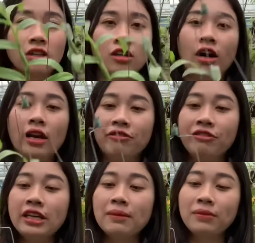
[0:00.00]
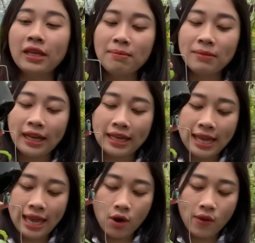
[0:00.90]
được gọi là phi điệp tím cả
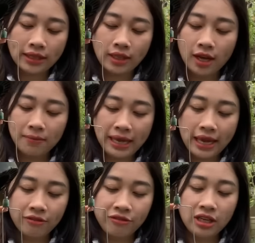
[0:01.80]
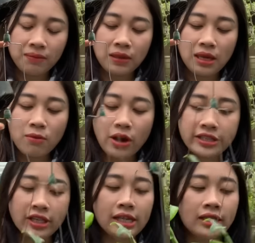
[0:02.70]
nhà, hoa thơm nha. Phi điệp tím hoa
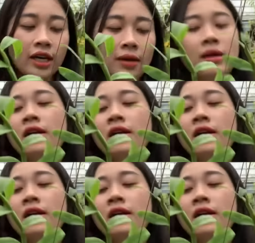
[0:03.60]
rất là thơm.